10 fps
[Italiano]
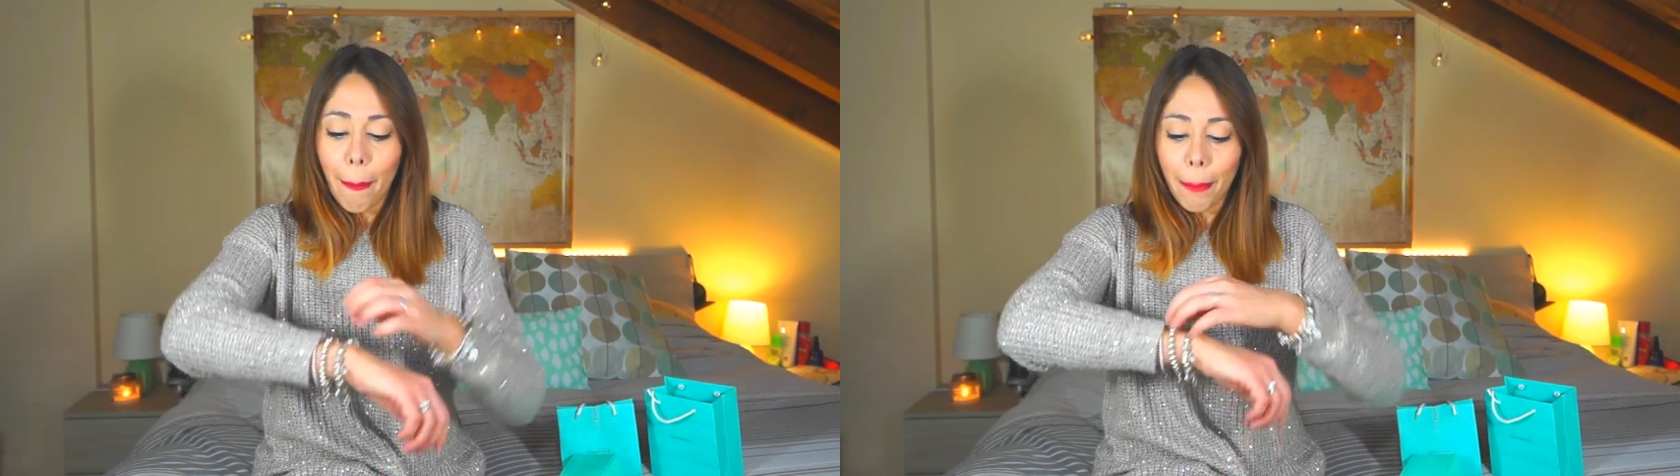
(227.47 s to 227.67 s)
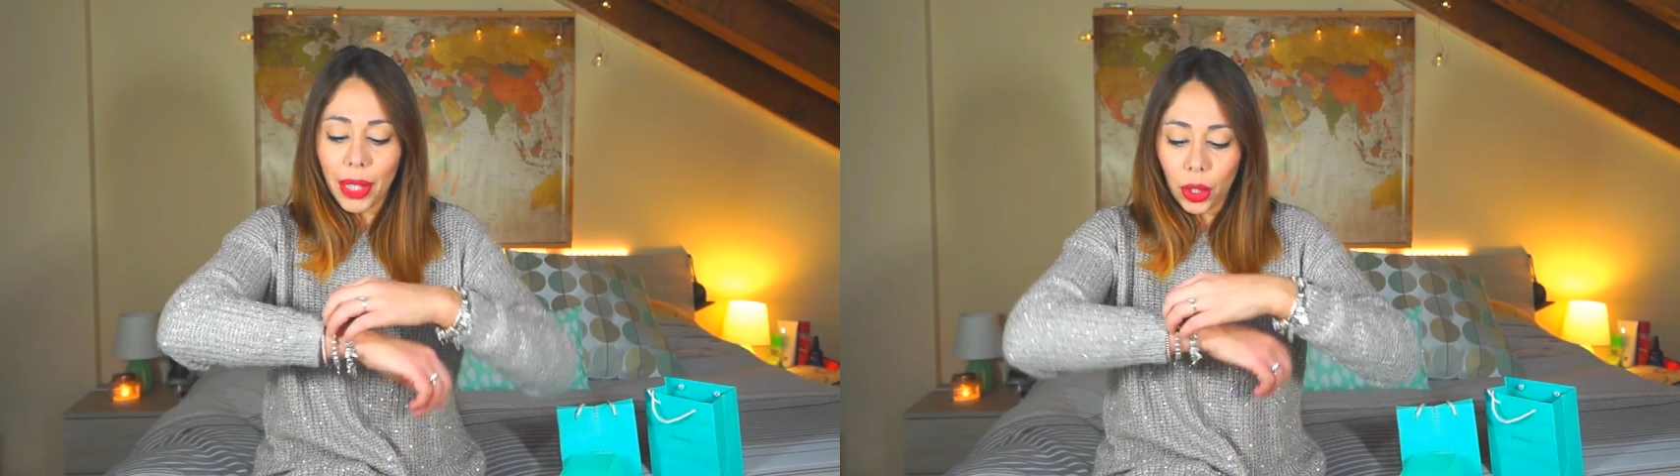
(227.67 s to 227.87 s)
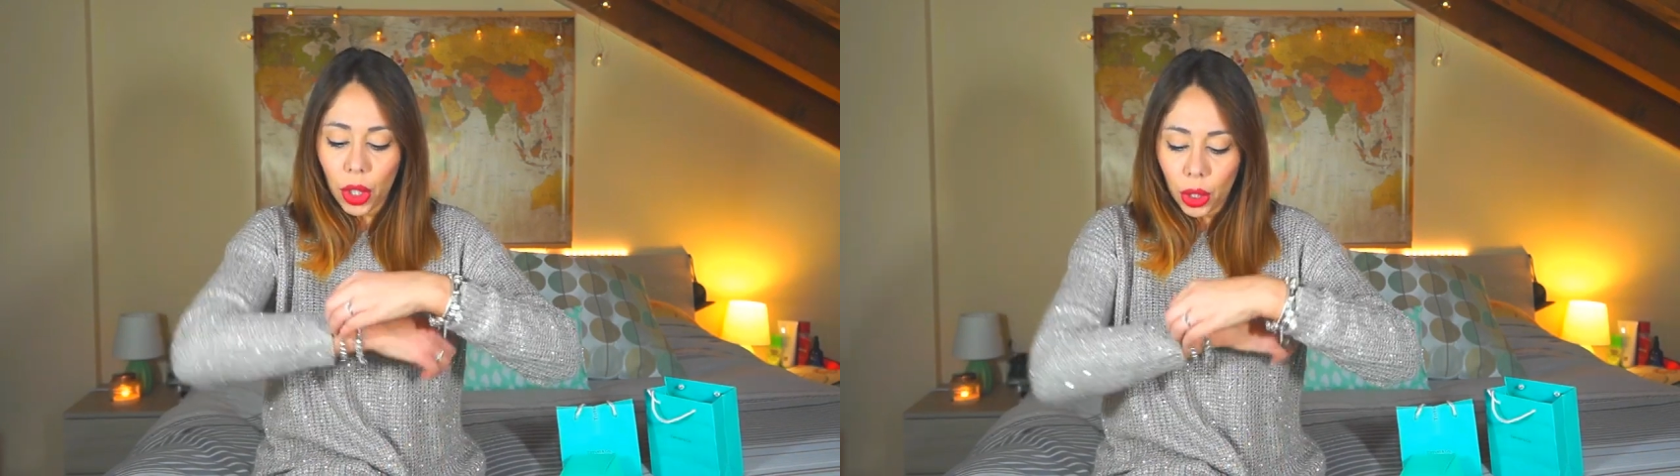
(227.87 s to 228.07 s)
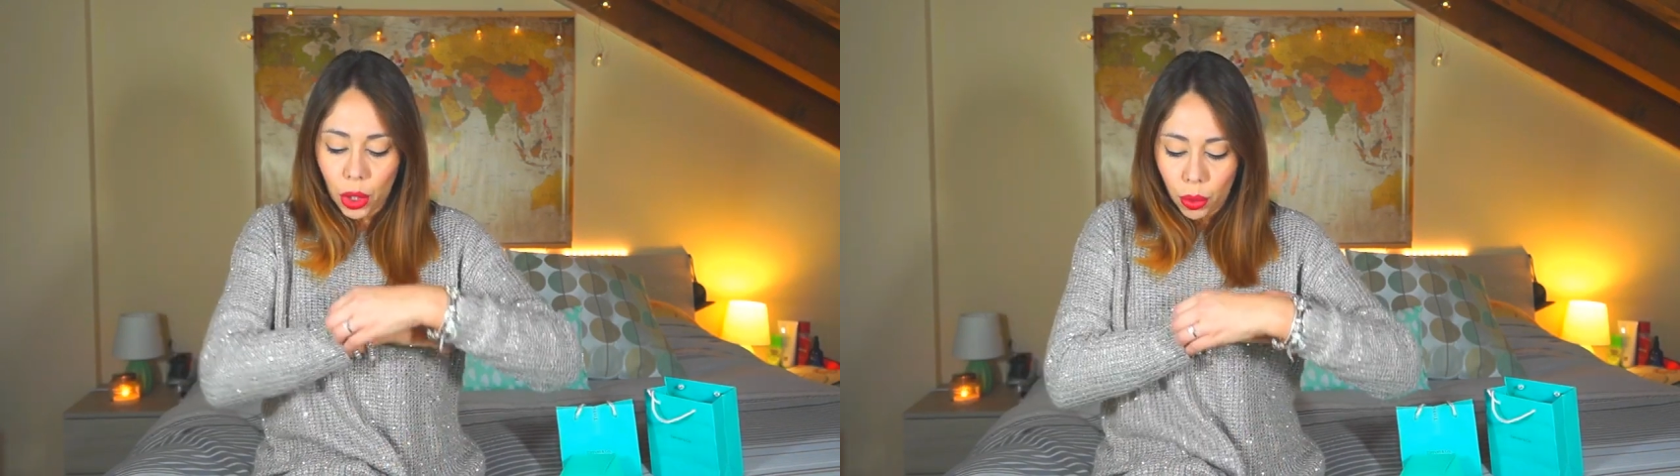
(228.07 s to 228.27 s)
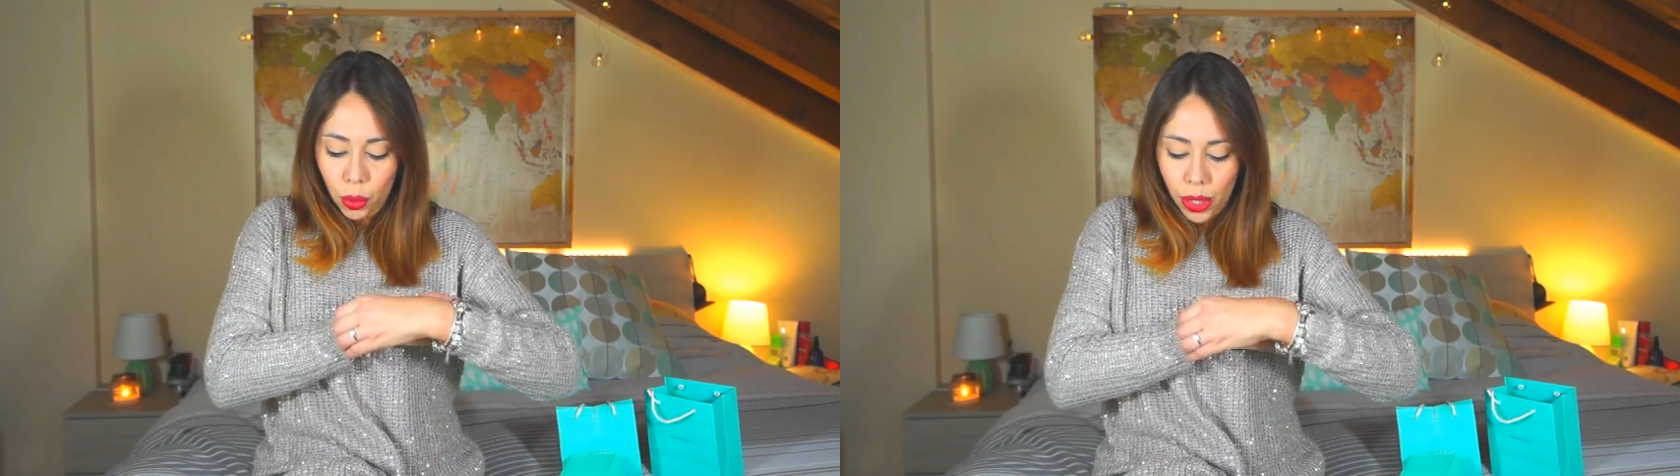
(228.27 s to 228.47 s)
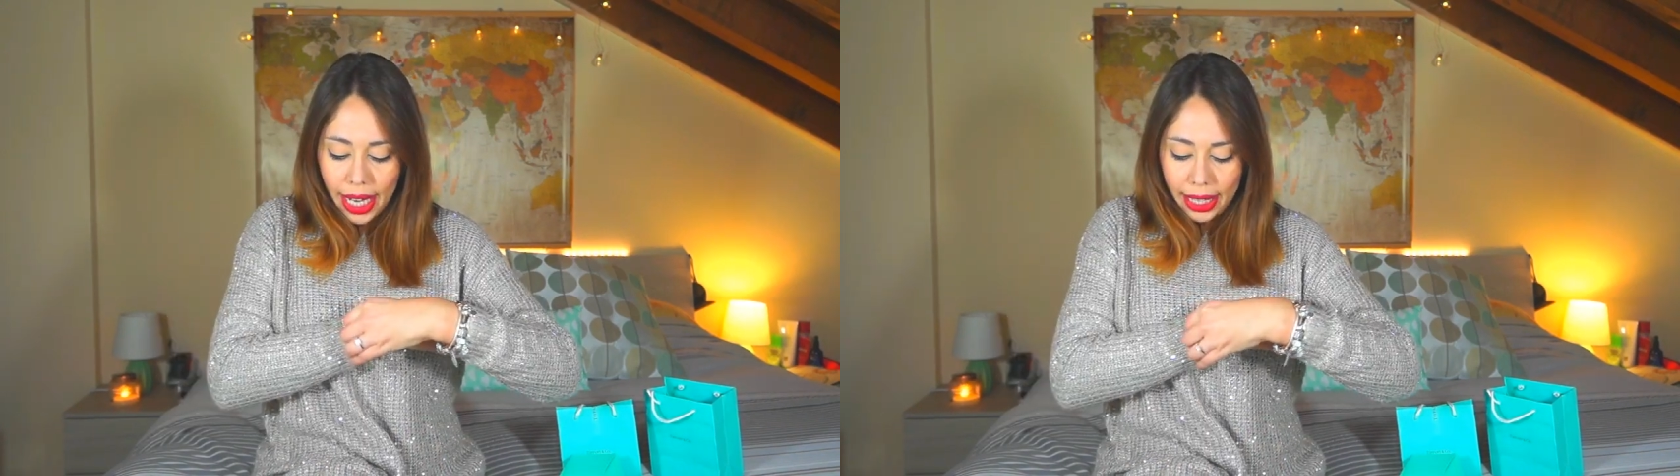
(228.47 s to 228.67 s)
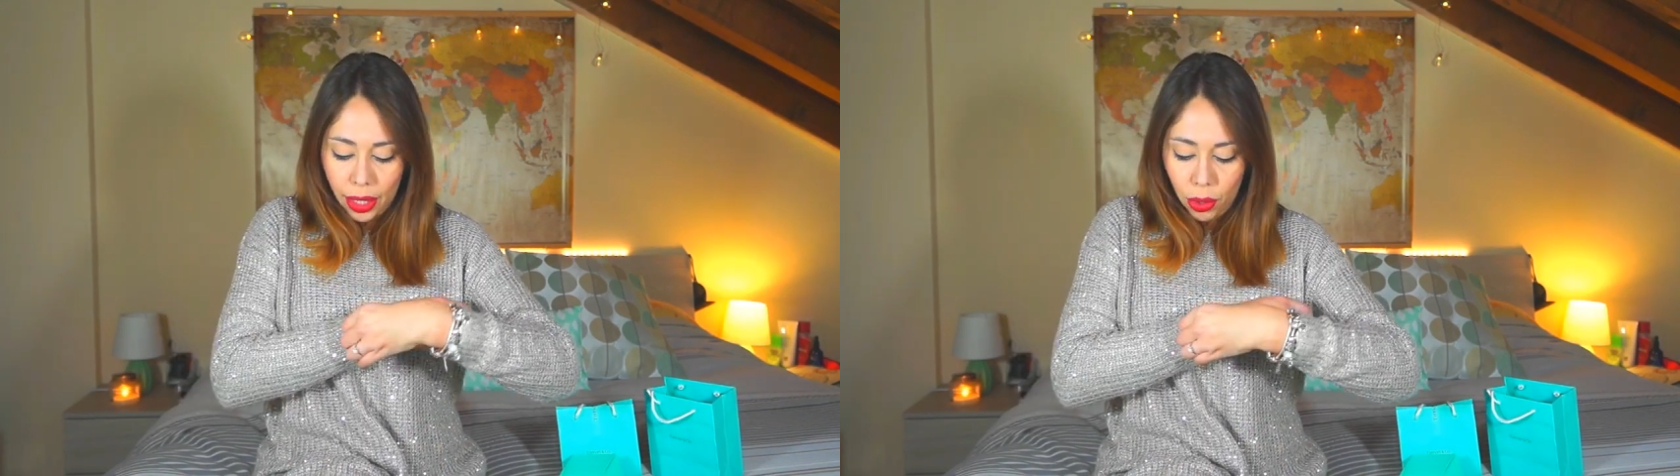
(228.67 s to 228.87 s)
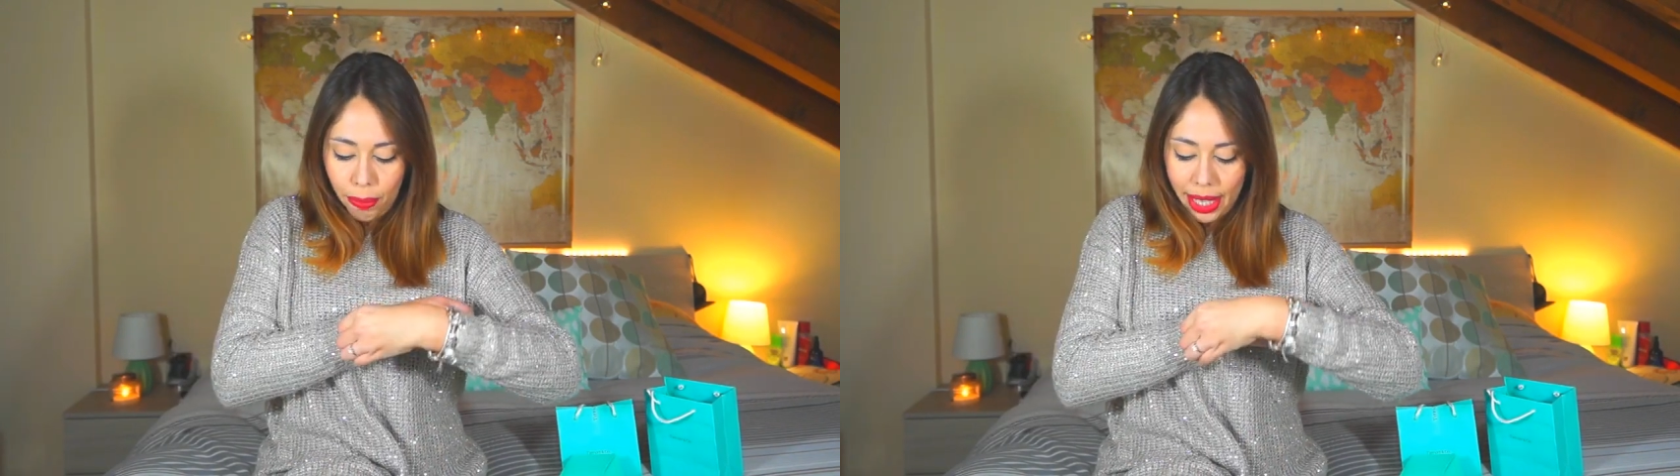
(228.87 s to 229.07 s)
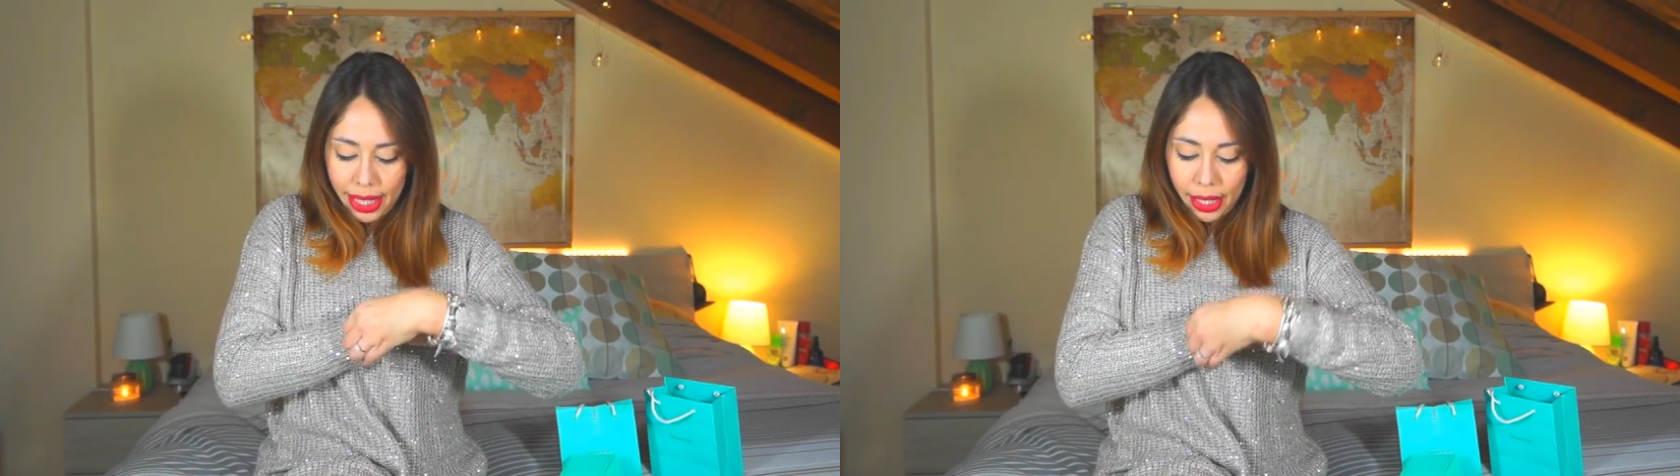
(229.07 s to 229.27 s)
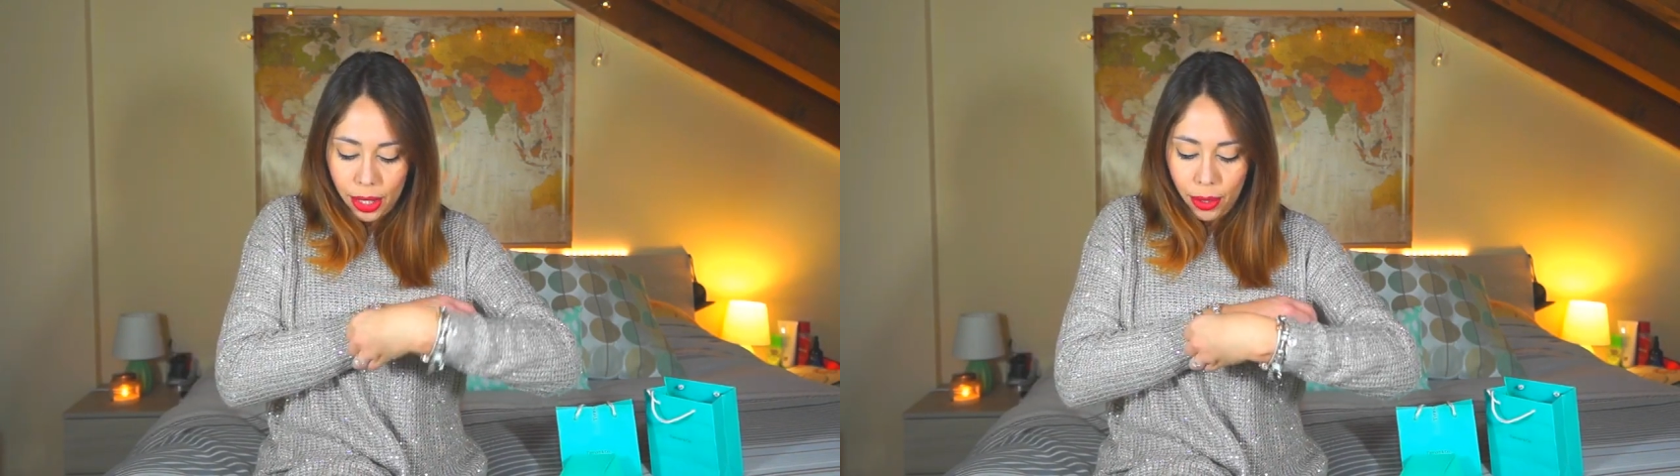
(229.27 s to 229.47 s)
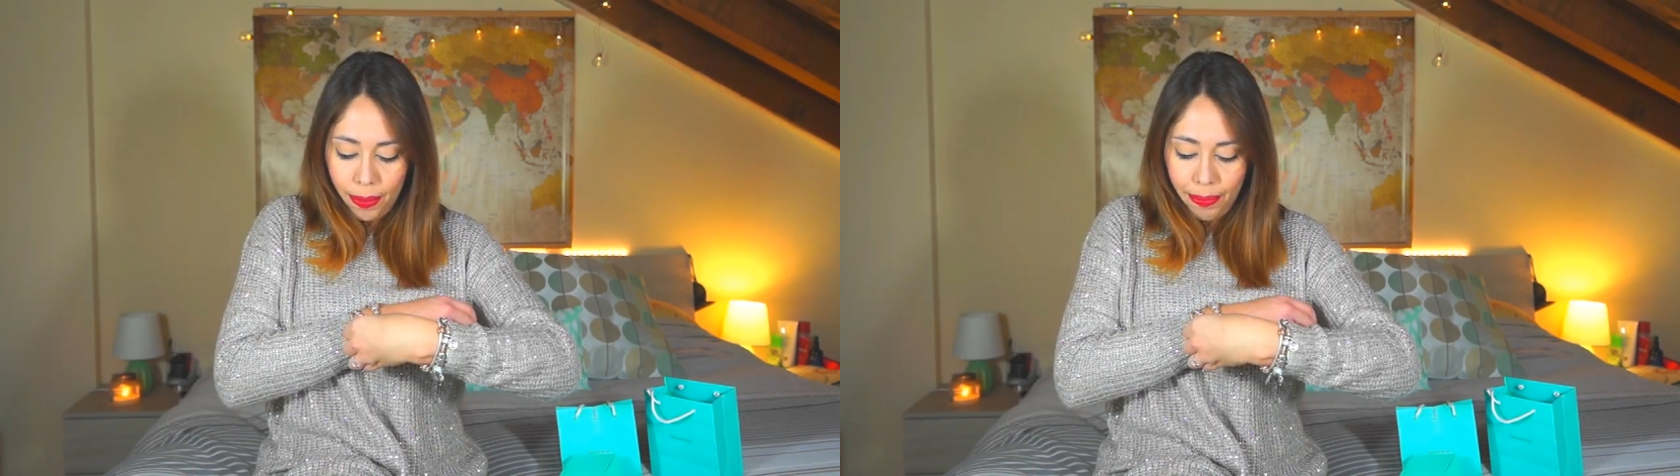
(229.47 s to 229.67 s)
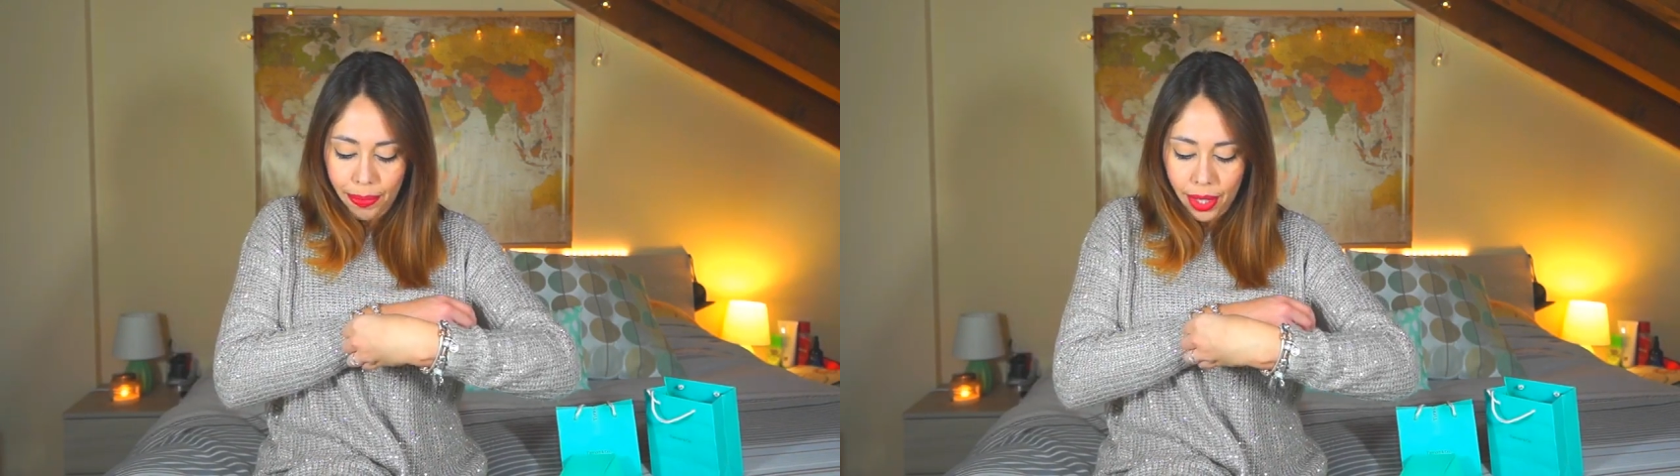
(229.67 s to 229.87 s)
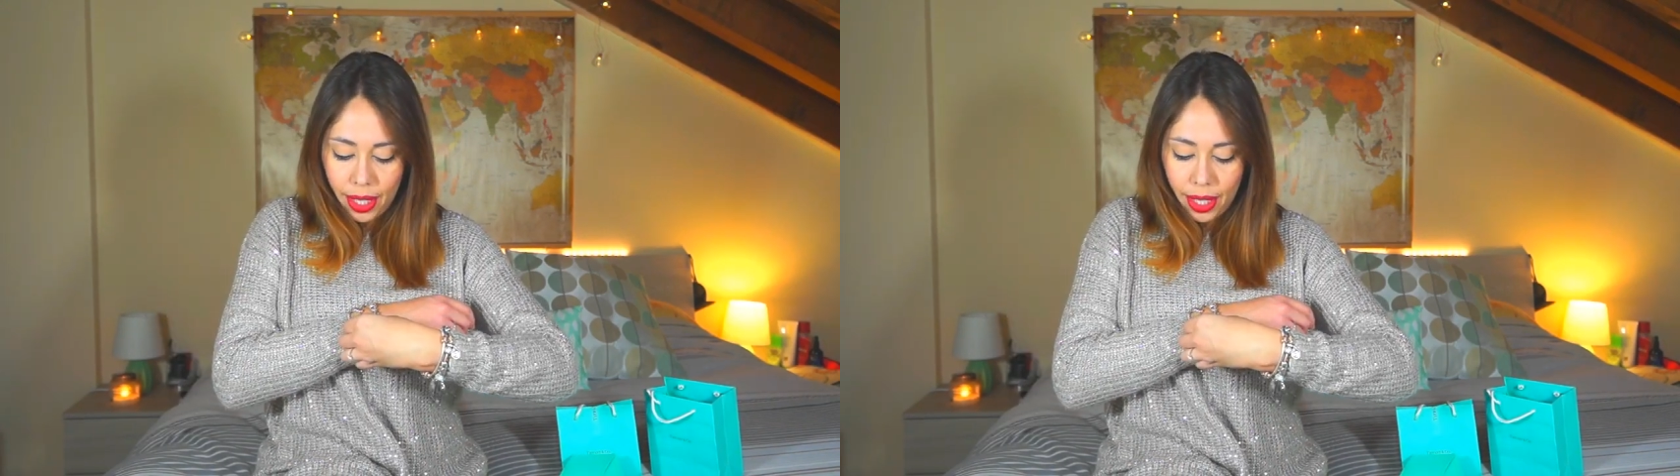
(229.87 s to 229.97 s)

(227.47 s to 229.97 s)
Mi tolgo un altro pezzo,